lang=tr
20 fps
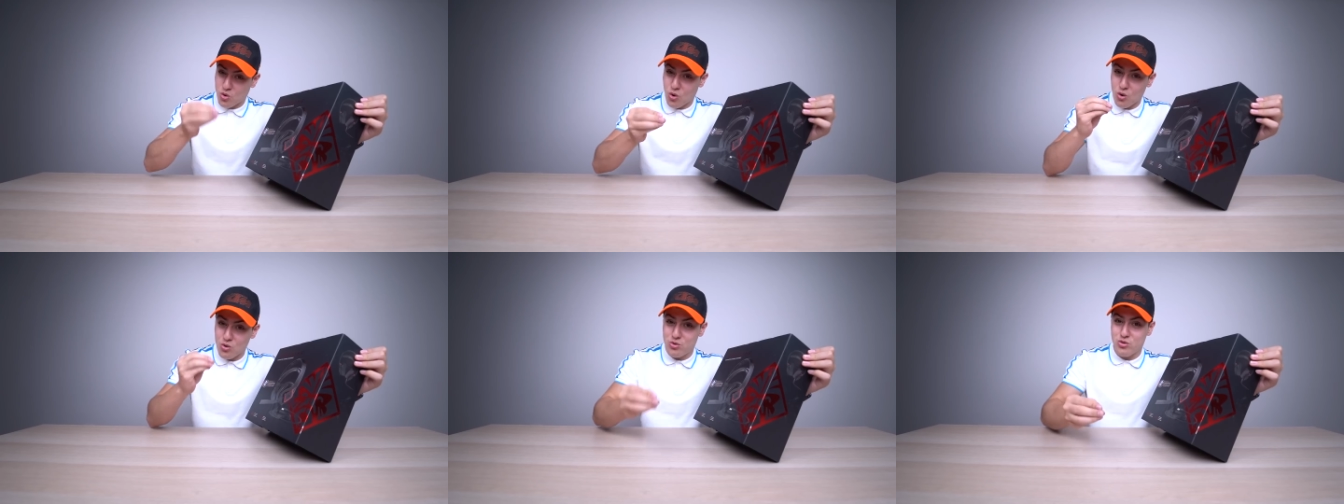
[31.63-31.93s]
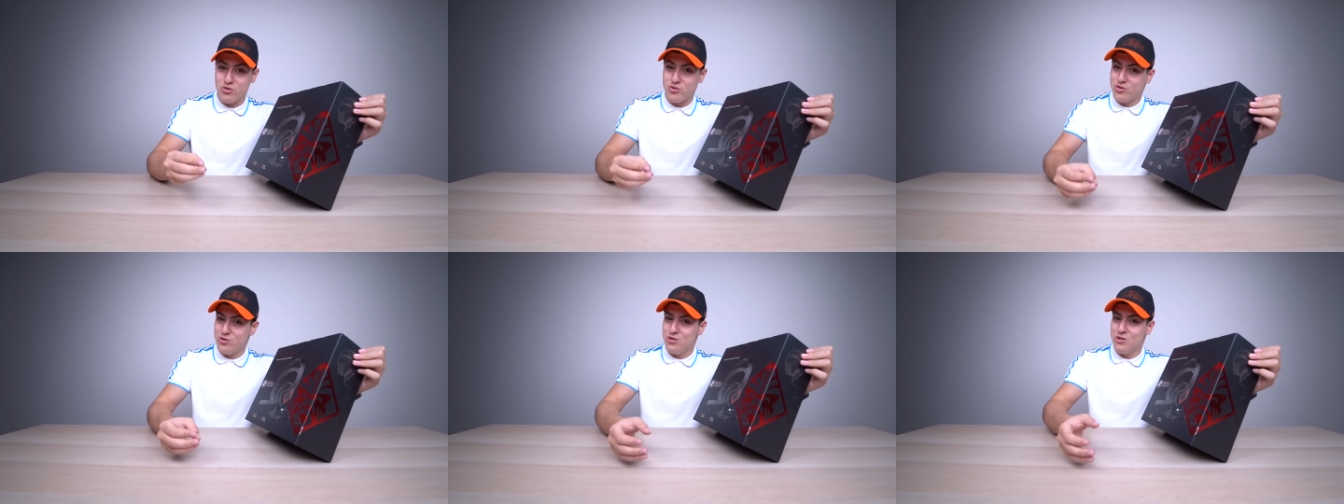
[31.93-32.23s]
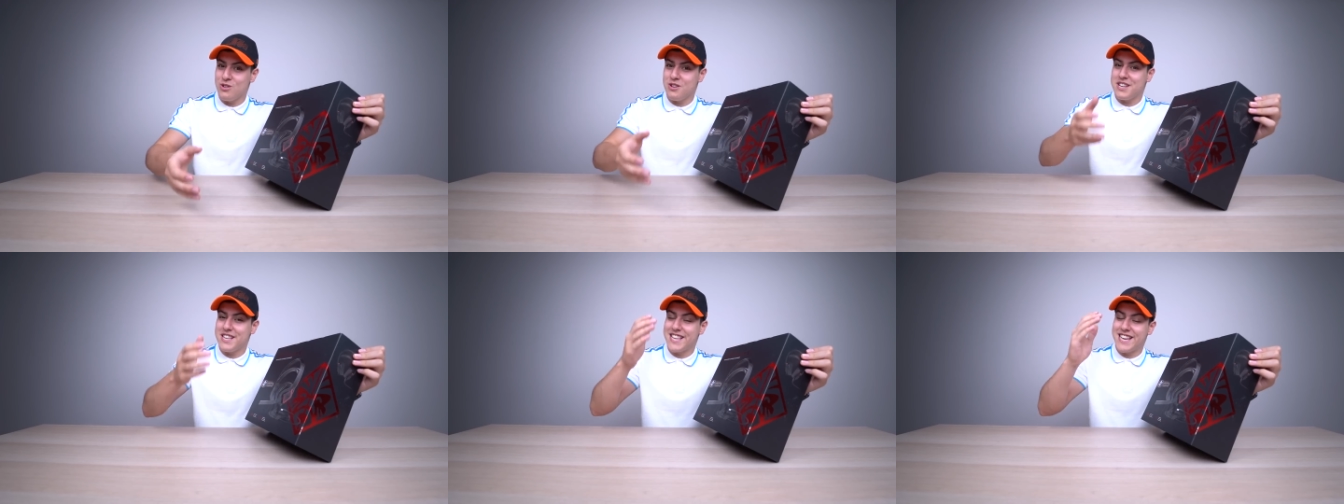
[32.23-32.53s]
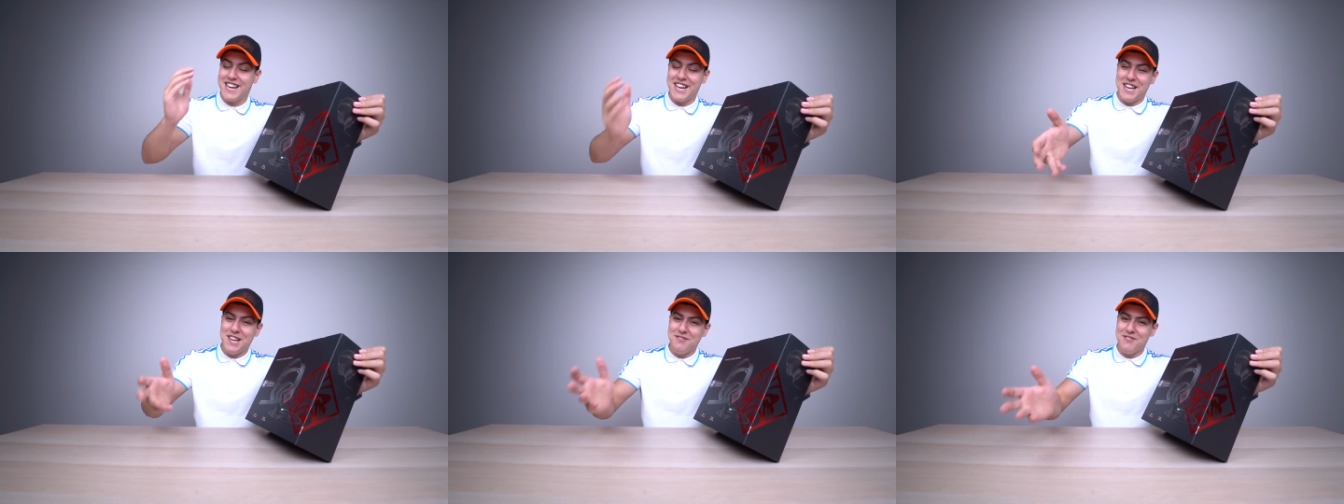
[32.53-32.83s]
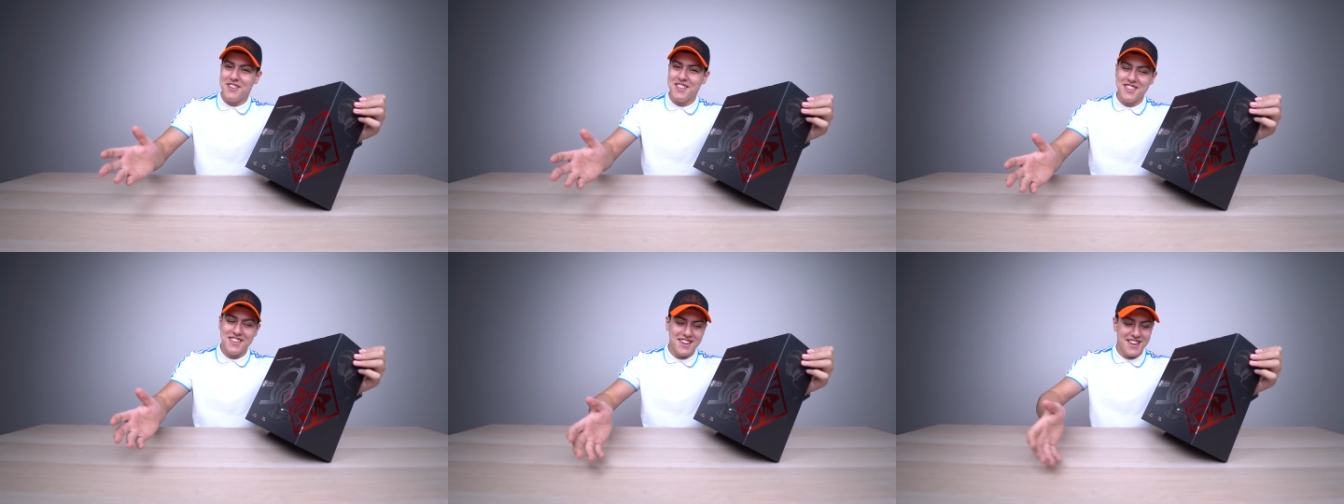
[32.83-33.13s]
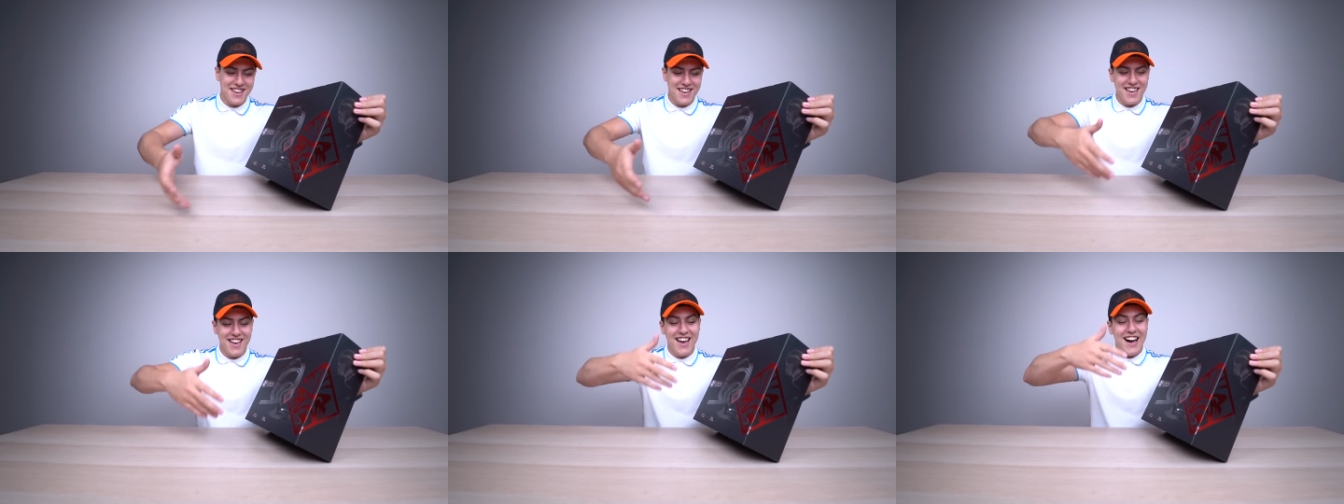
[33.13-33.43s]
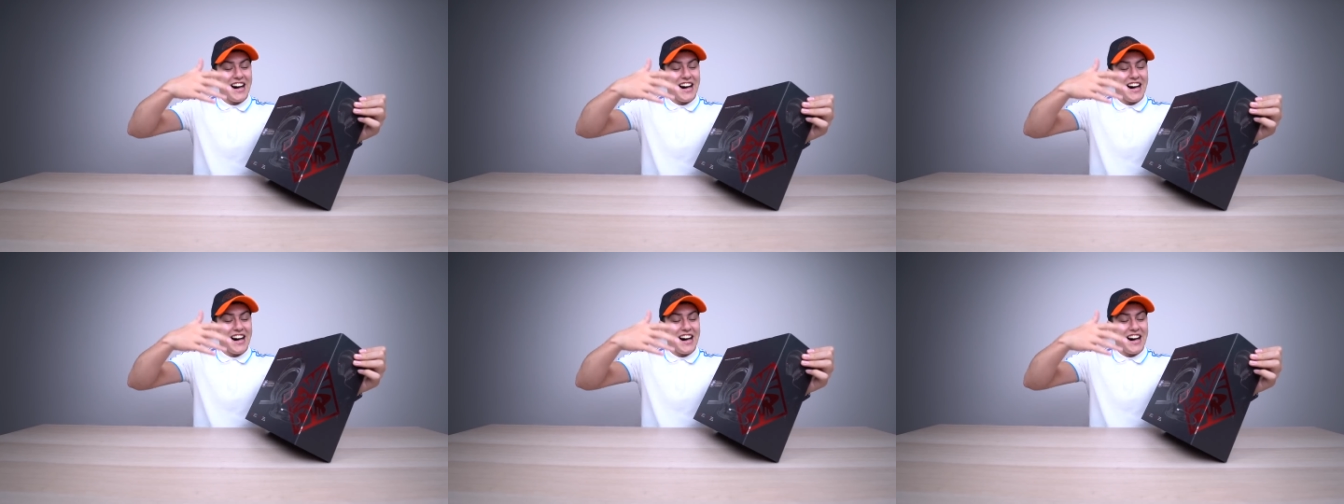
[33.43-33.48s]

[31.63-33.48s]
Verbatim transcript: soğutuculu klimalı